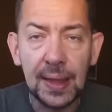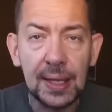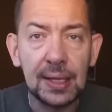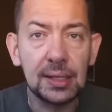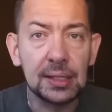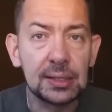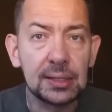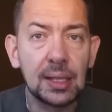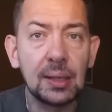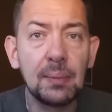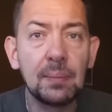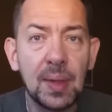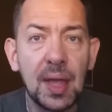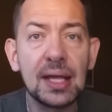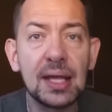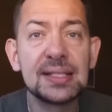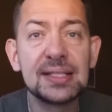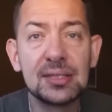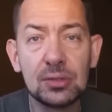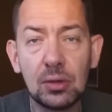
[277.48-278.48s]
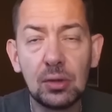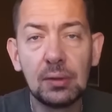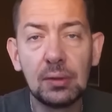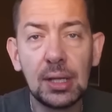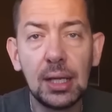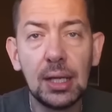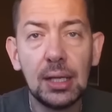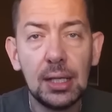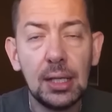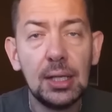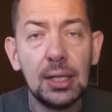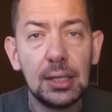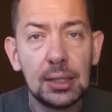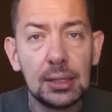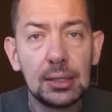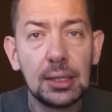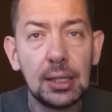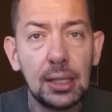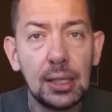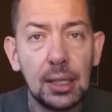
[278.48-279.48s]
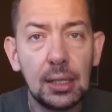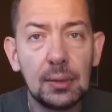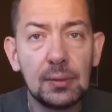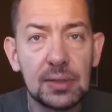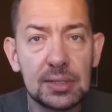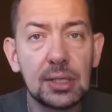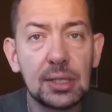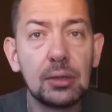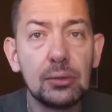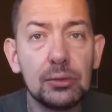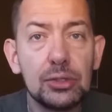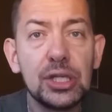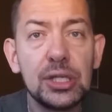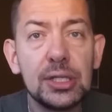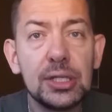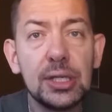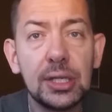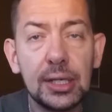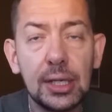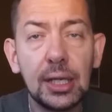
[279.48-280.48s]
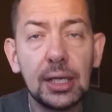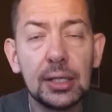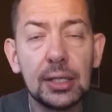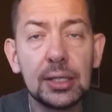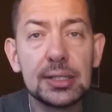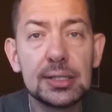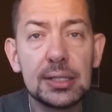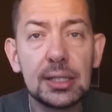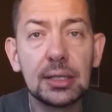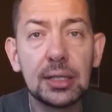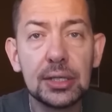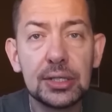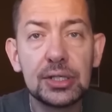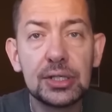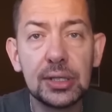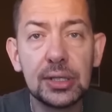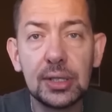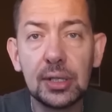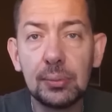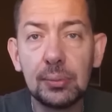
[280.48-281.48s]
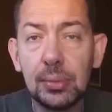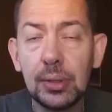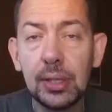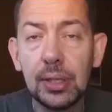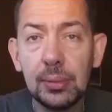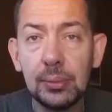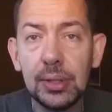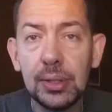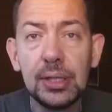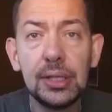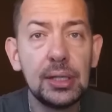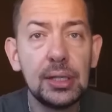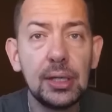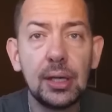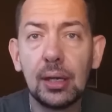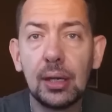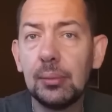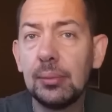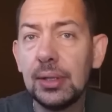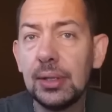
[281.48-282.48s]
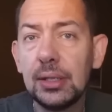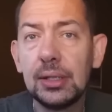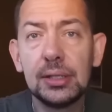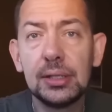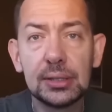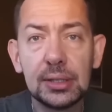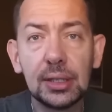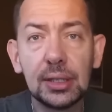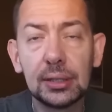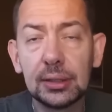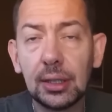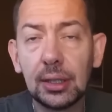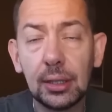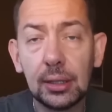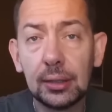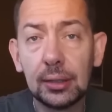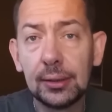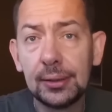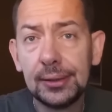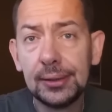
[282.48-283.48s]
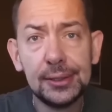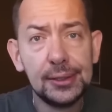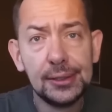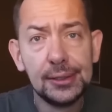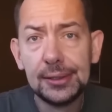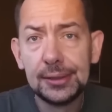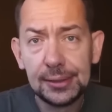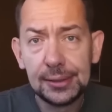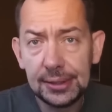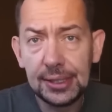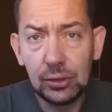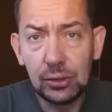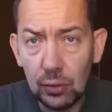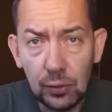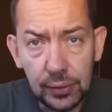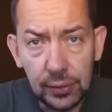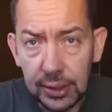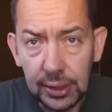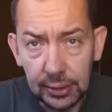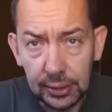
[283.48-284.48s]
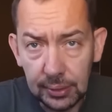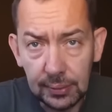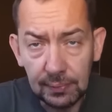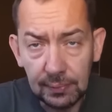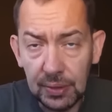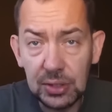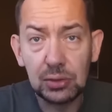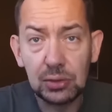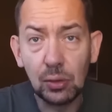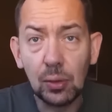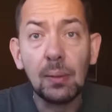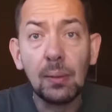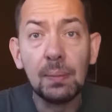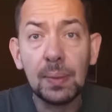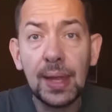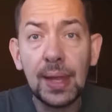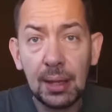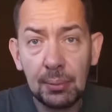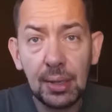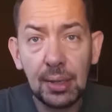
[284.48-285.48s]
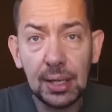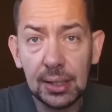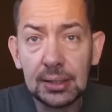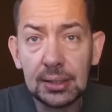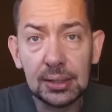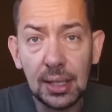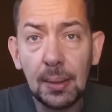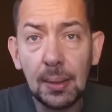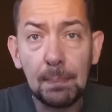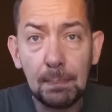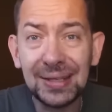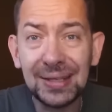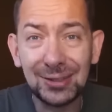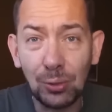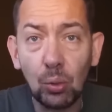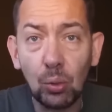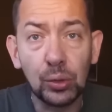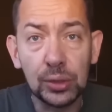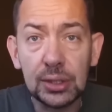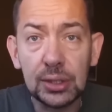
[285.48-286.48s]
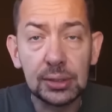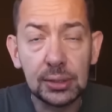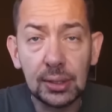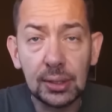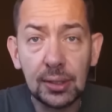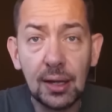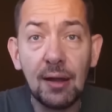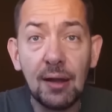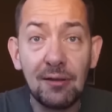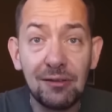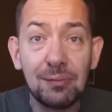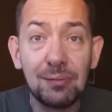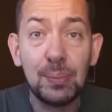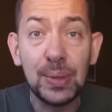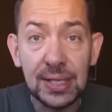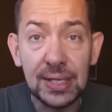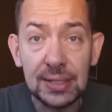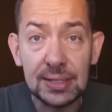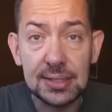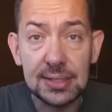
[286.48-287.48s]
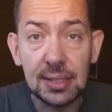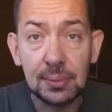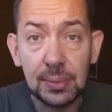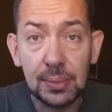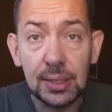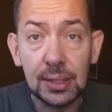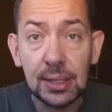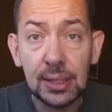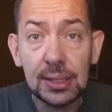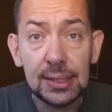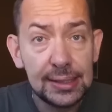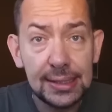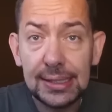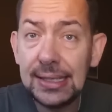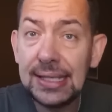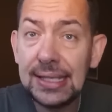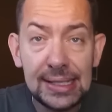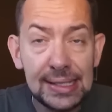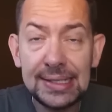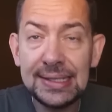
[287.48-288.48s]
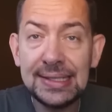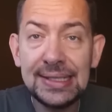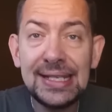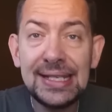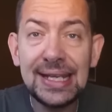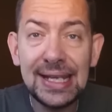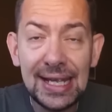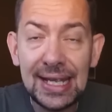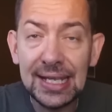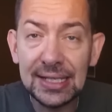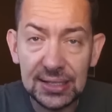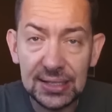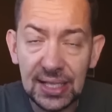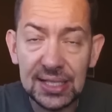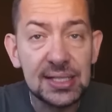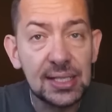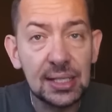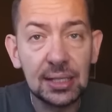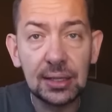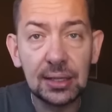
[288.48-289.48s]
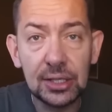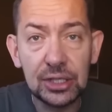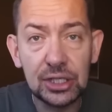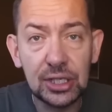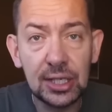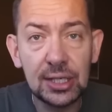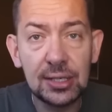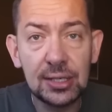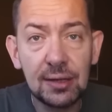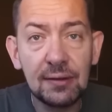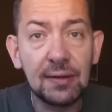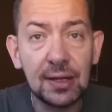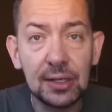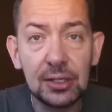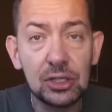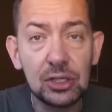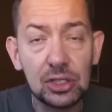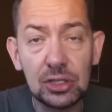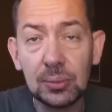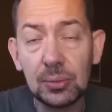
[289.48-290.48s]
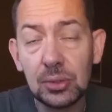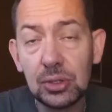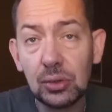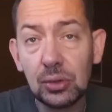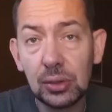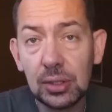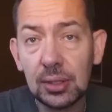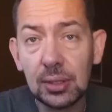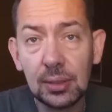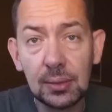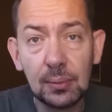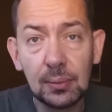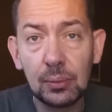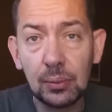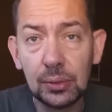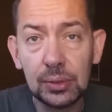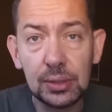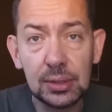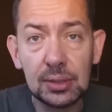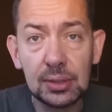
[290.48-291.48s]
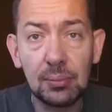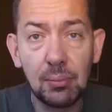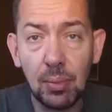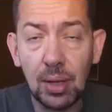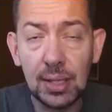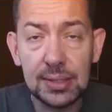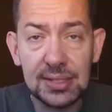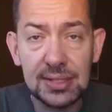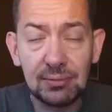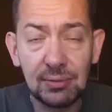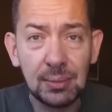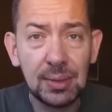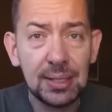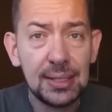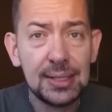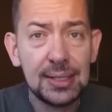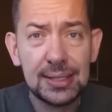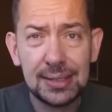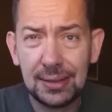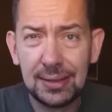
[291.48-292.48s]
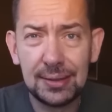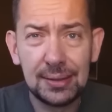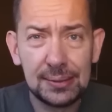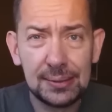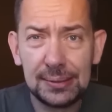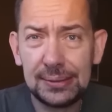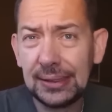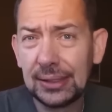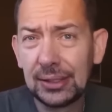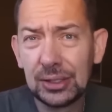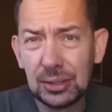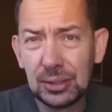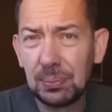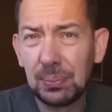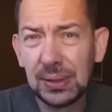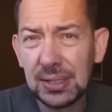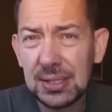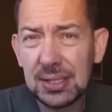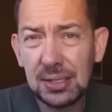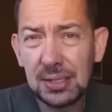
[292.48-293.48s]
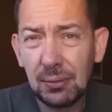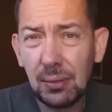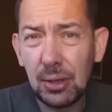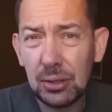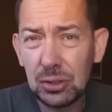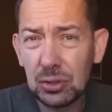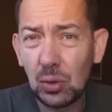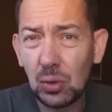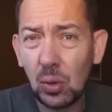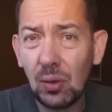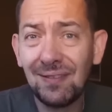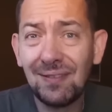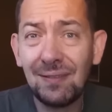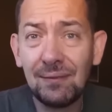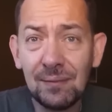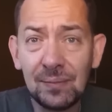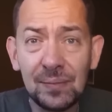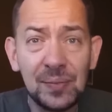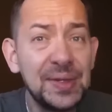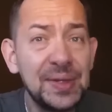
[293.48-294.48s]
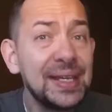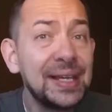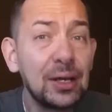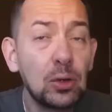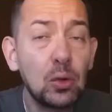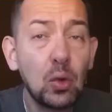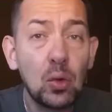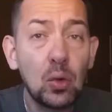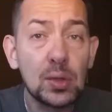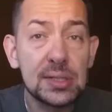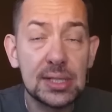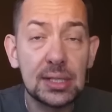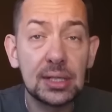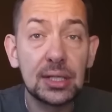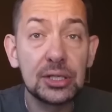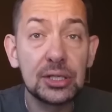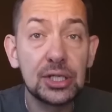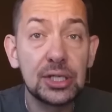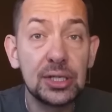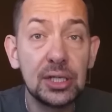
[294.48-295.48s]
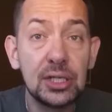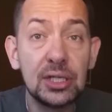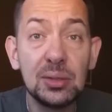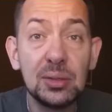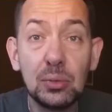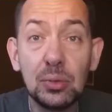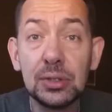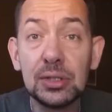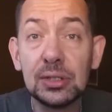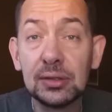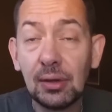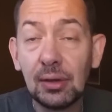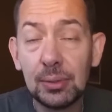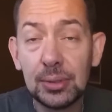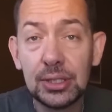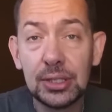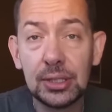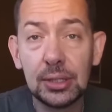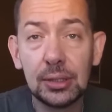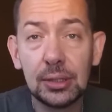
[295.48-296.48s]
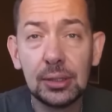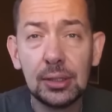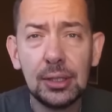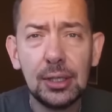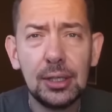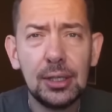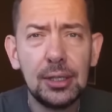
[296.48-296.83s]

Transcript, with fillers: это основа для заключения реальных соглашений о перемирии, о мире и так далее. Я не уверен, что нам это подходит, а в принципе. И не это соглашение в конечном счете будет базовым. А, я даже подозреваю, что никакого соглашения не будет вообще.